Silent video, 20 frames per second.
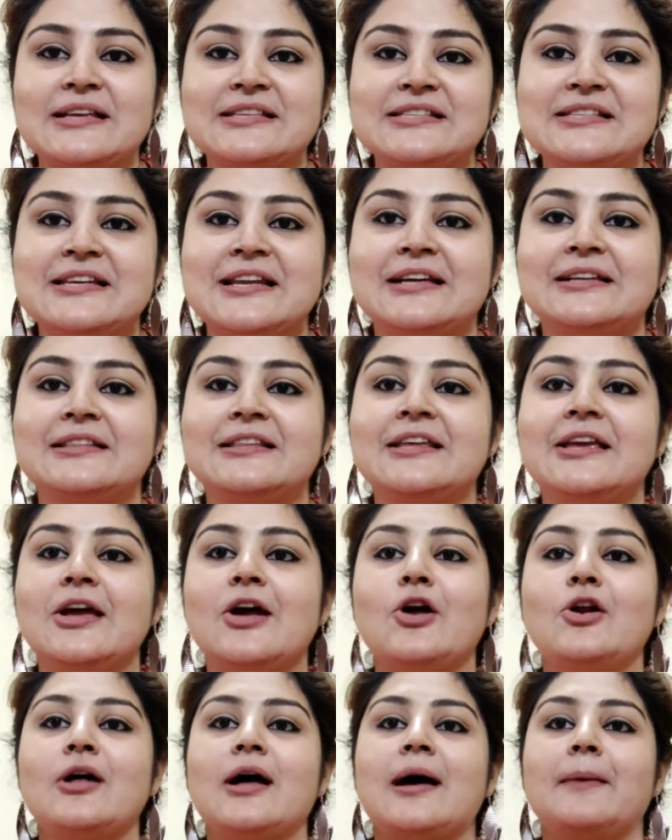कैसी लगती
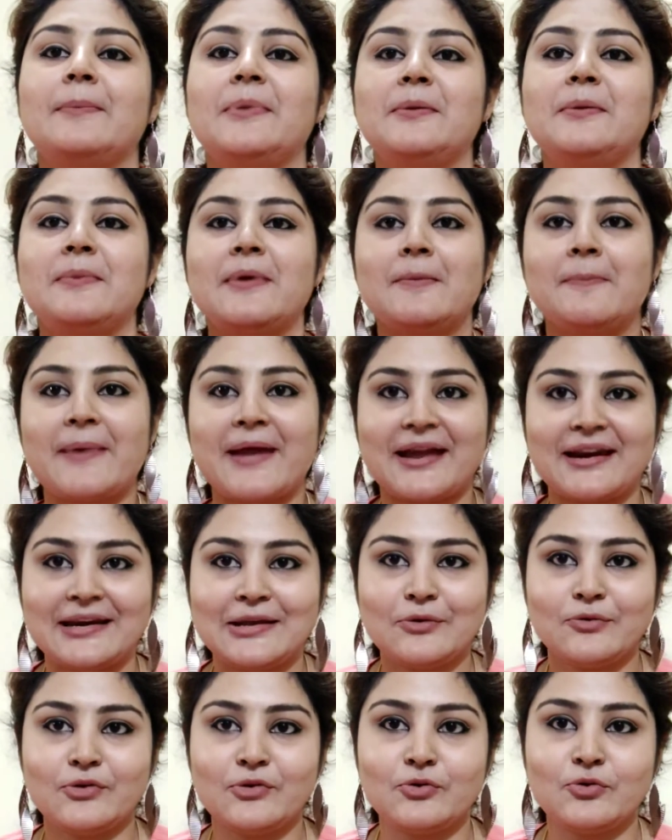है और अभी मैं
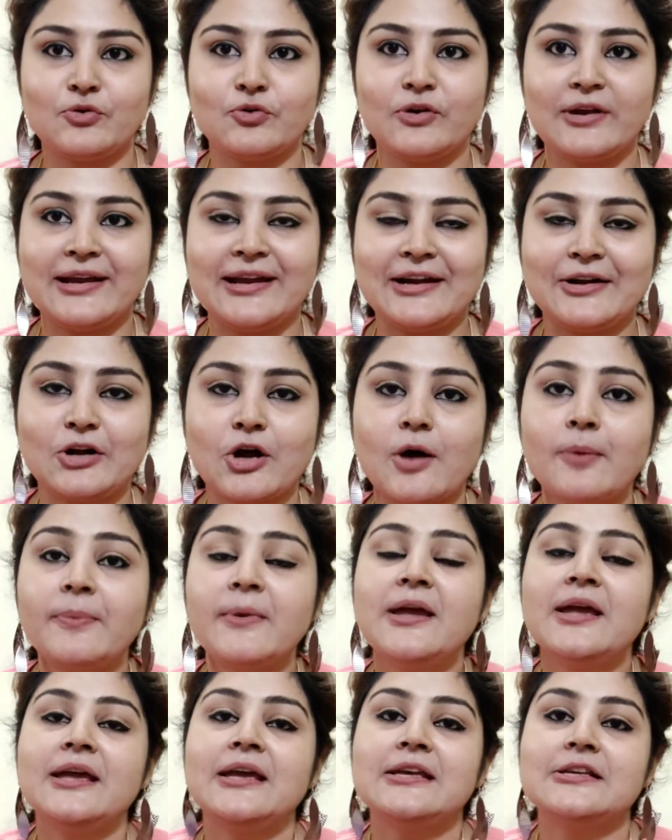पहनी हुई हूँ ये
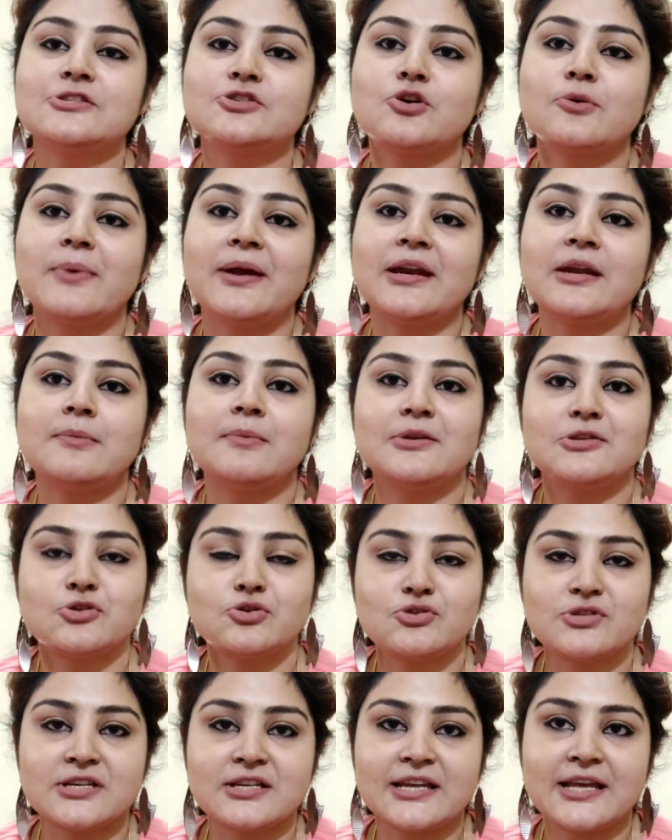टॉप इसको मैंने
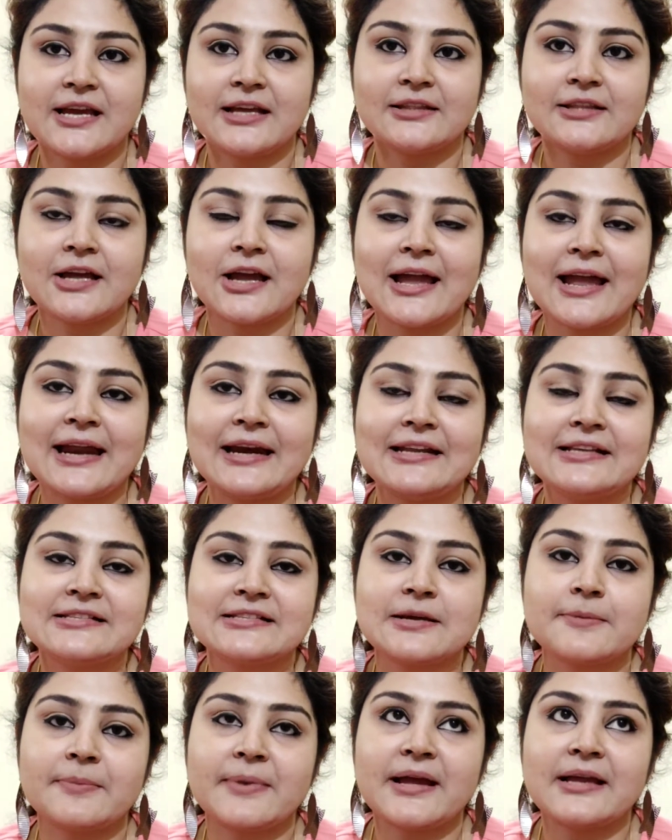मीशो से लिया था एंड
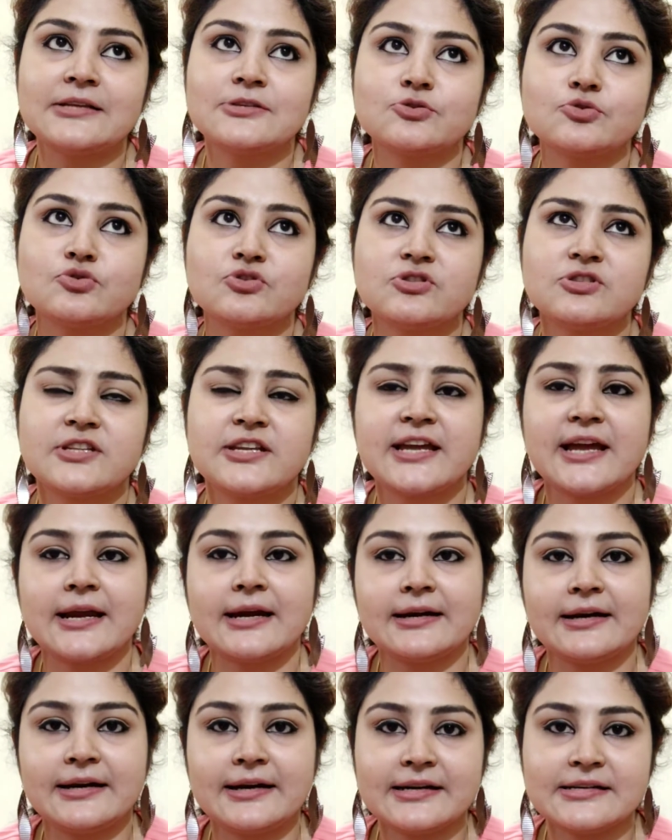इसका प्राइस कुछ थ्री
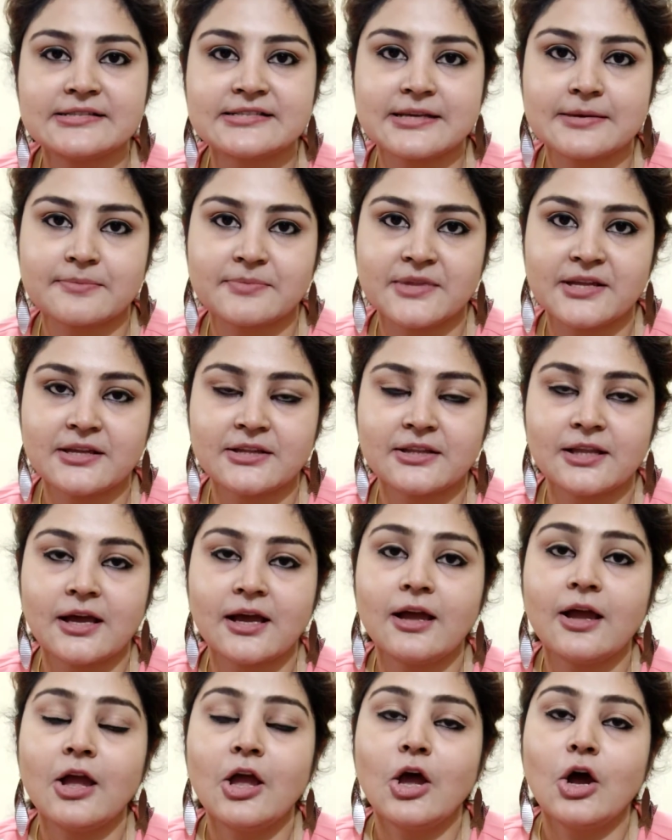हंड्रेड एंड समथिंग
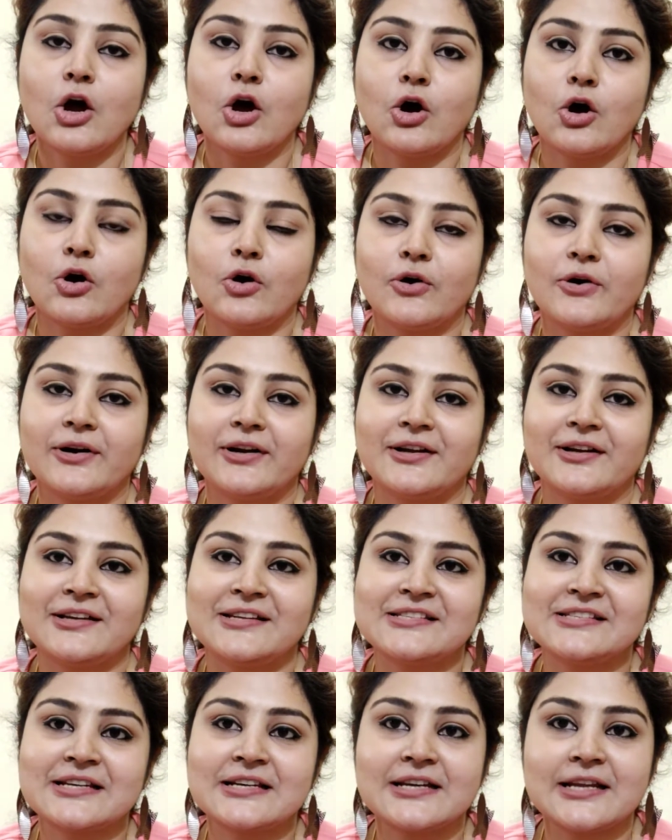था और
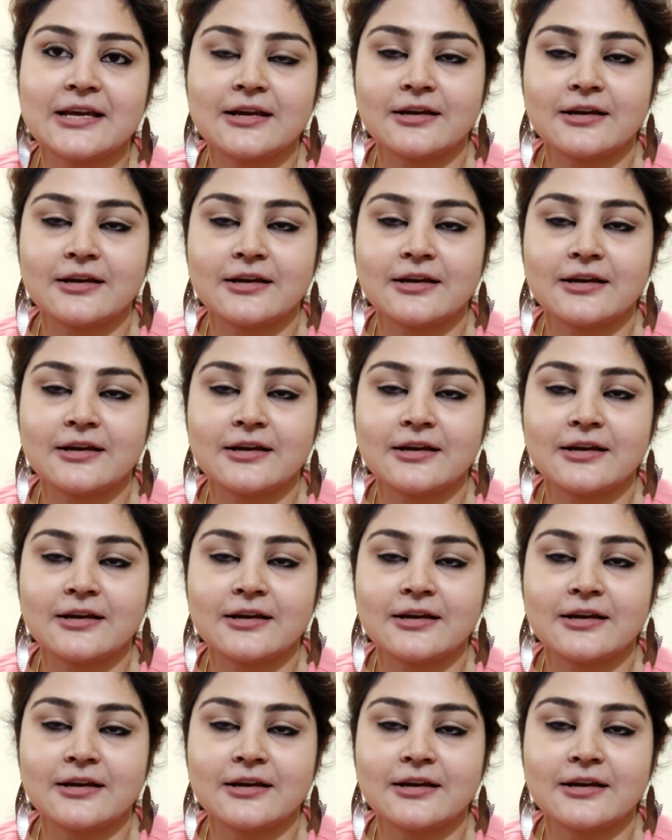इसके